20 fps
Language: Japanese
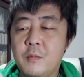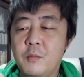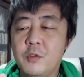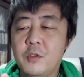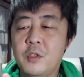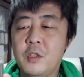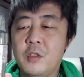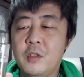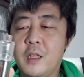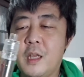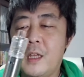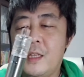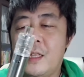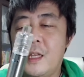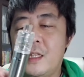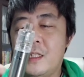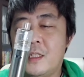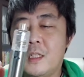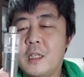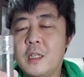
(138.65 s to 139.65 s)
もちろんね、
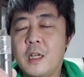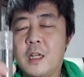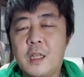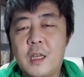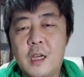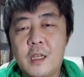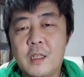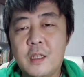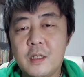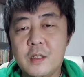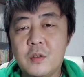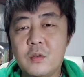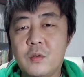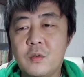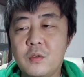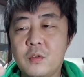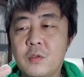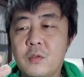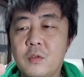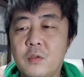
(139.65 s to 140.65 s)
電池が中に入ってるんで、そ
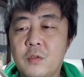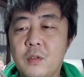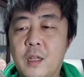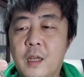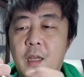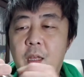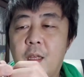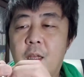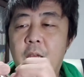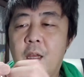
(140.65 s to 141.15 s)
こそこのね、